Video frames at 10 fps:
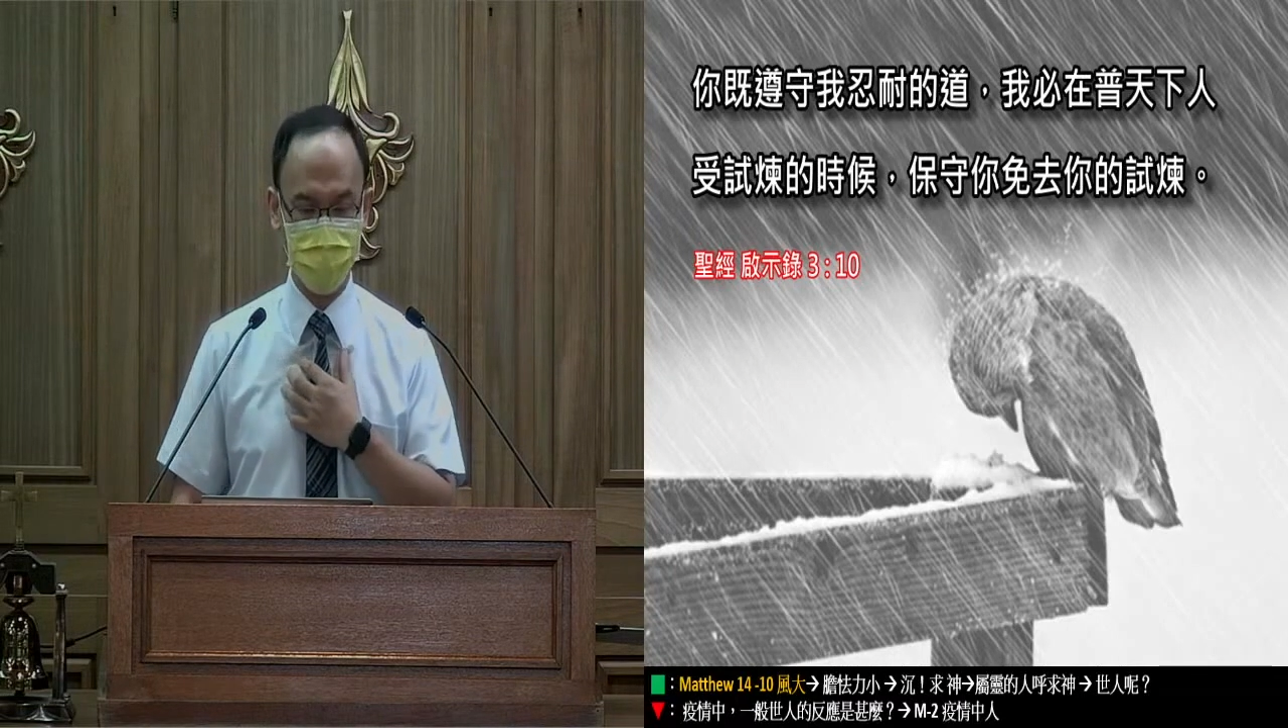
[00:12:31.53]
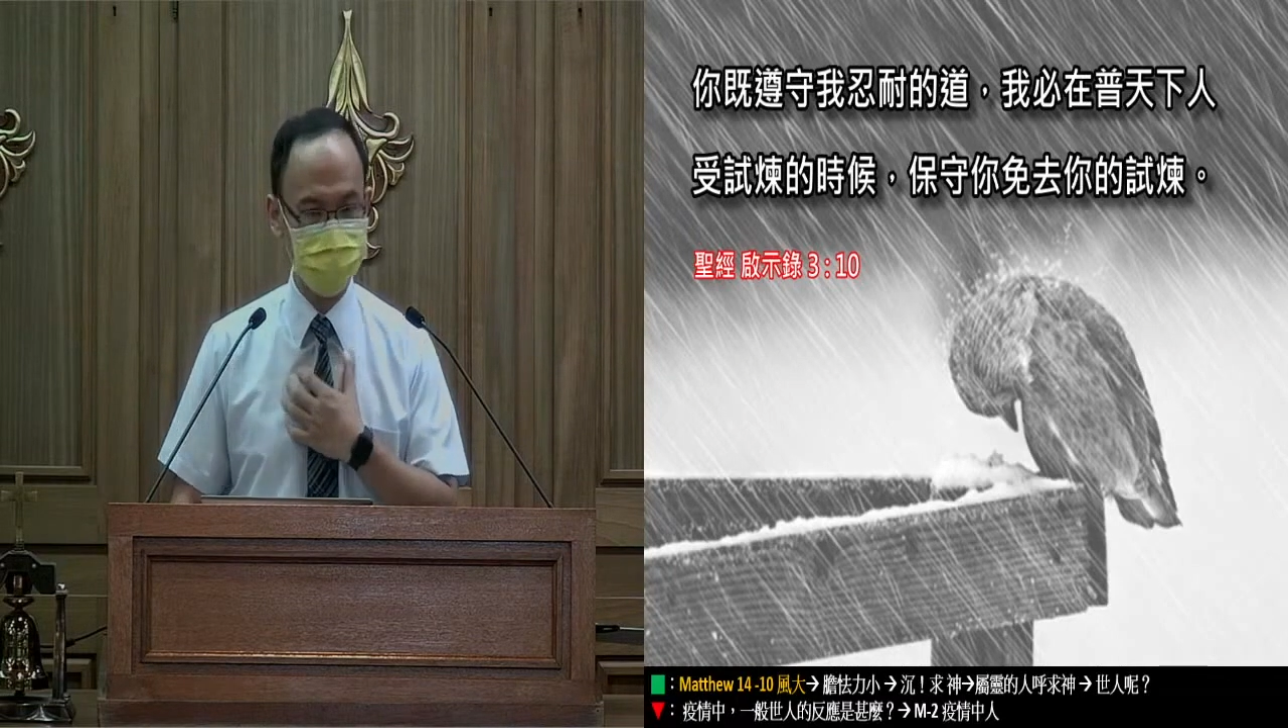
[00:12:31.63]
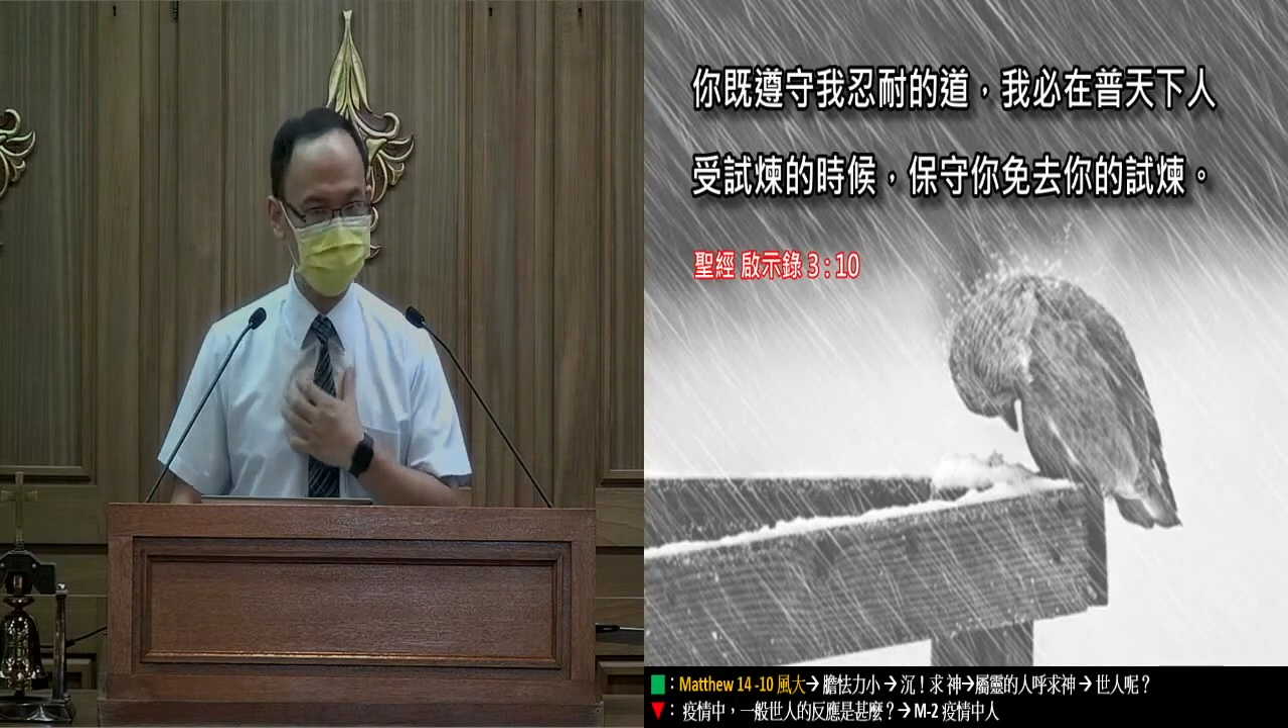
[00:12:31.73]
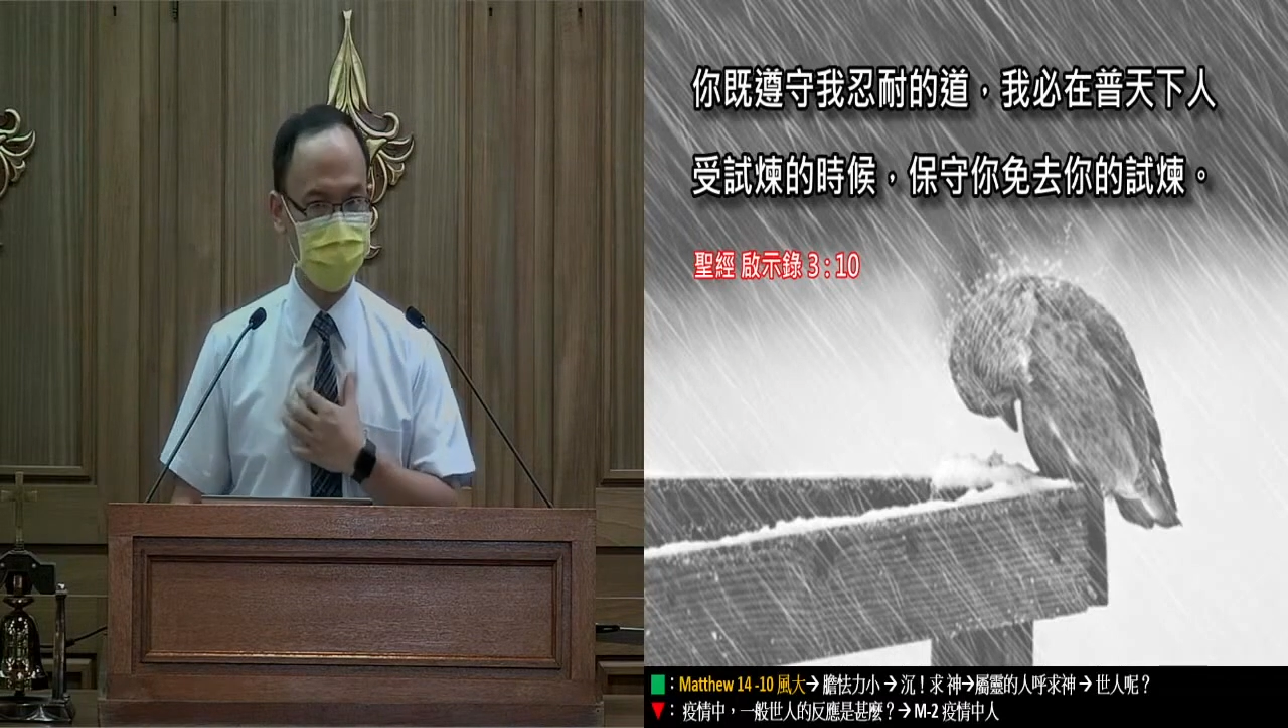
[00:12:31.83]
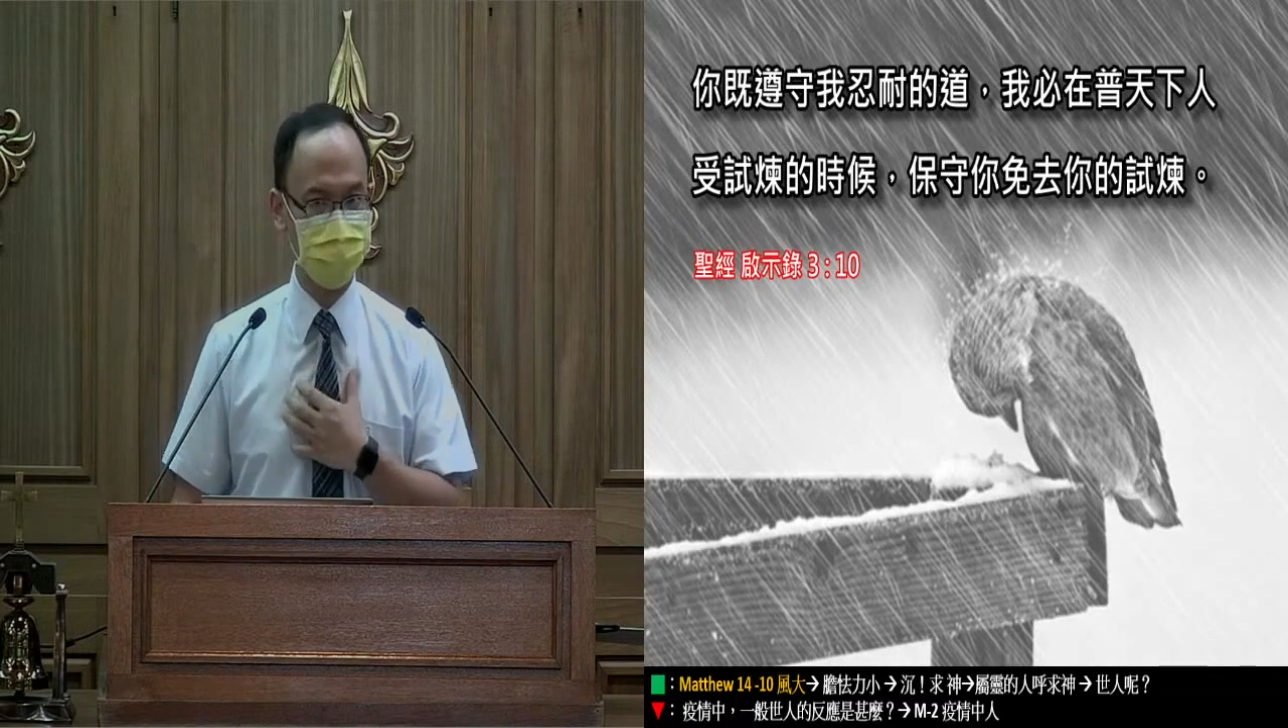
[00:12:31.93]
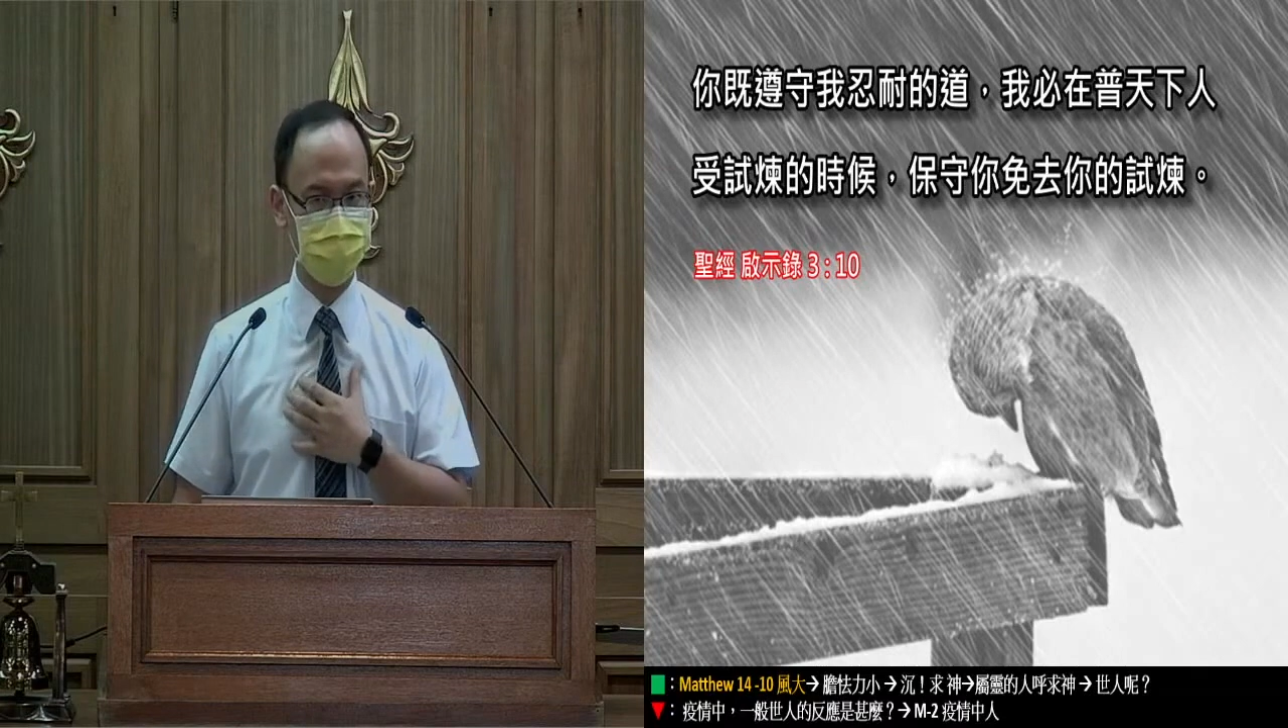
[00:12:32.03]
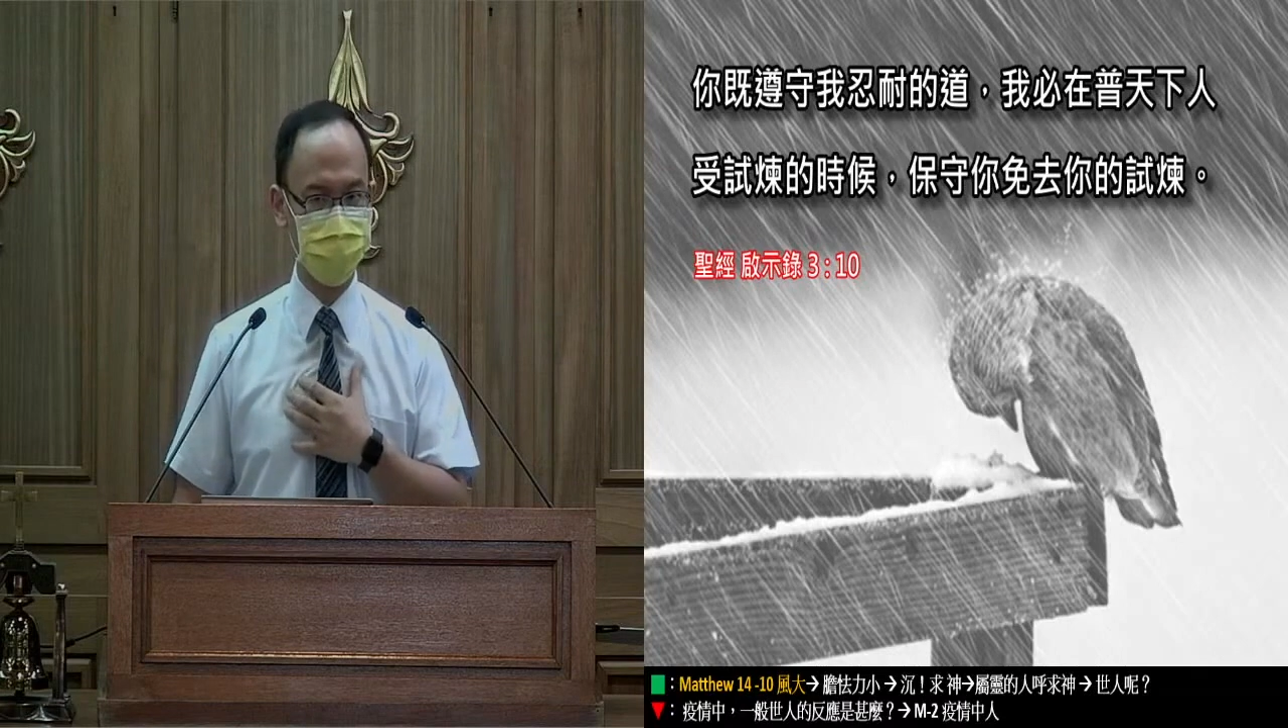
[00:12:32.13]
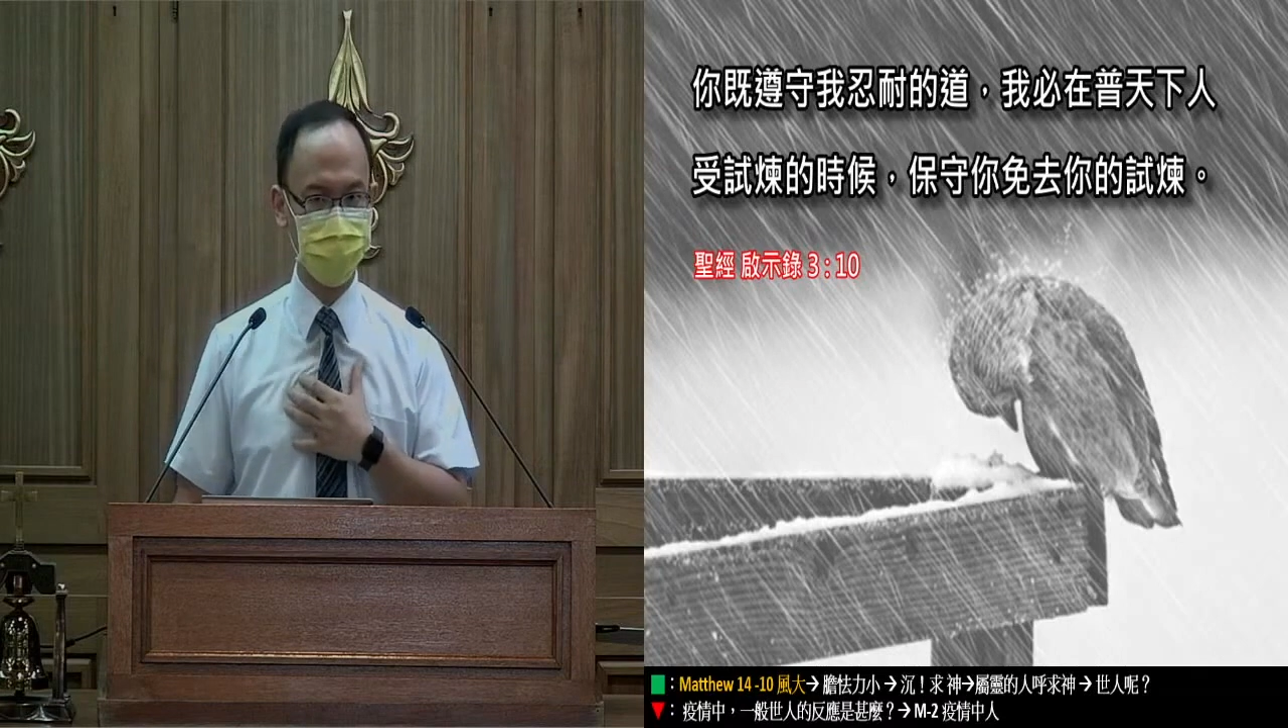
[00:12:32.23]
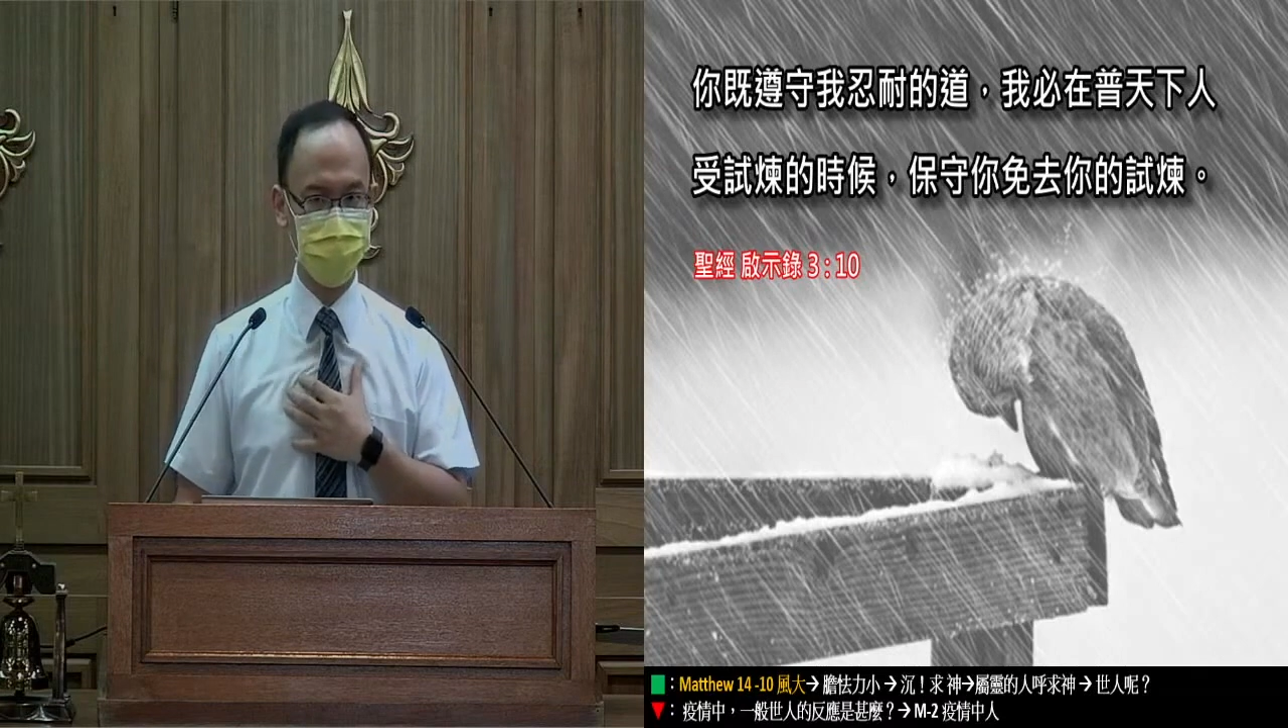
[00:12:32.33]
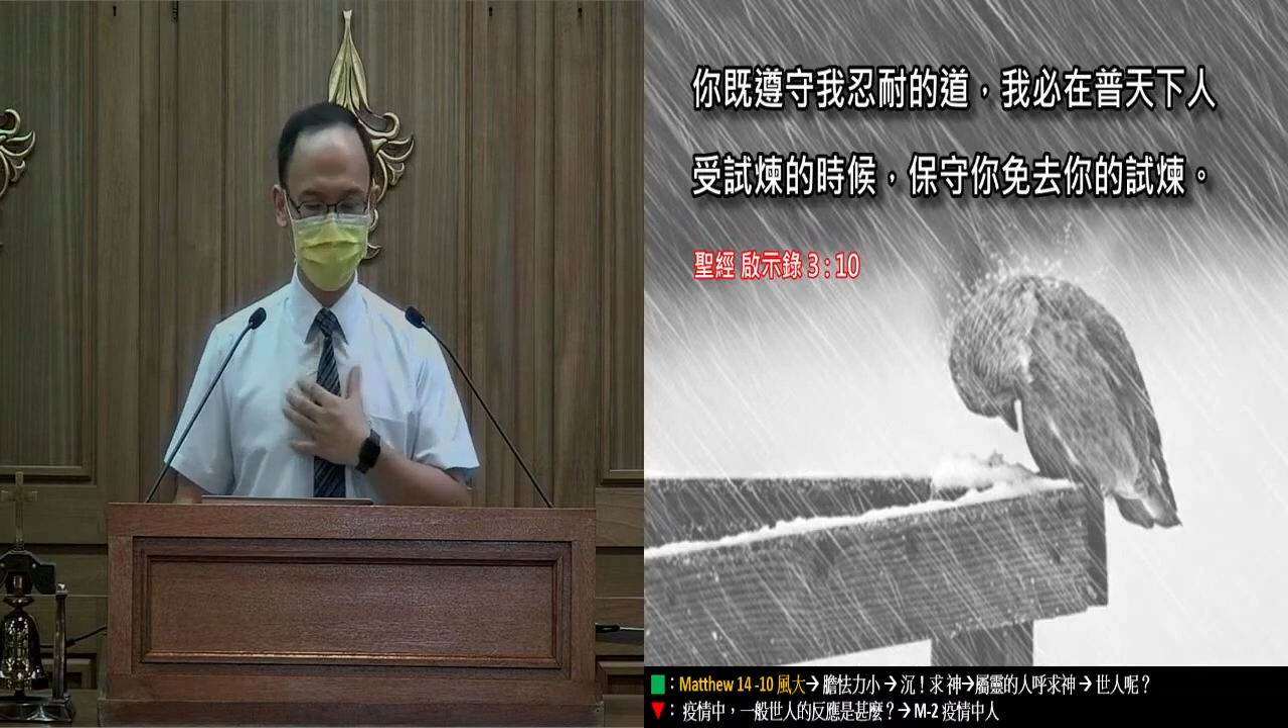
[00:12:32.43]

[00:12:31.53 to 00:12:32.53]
一切的真理，